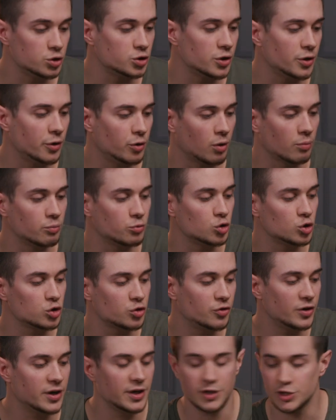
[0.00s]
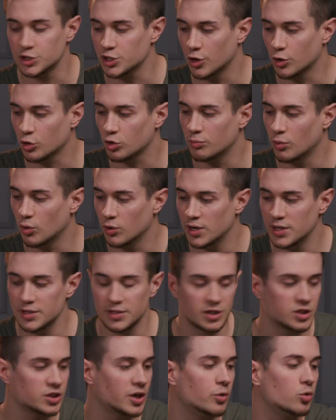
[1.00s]
j'ai une lampe de chevet, j'ai un ruban LED
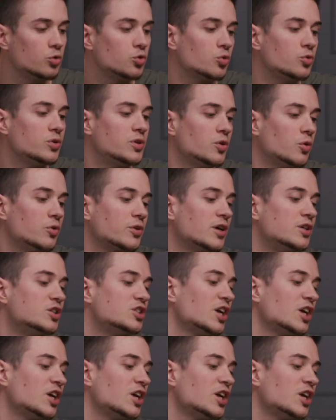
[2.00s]
et j'ai un autre truc qui est en train de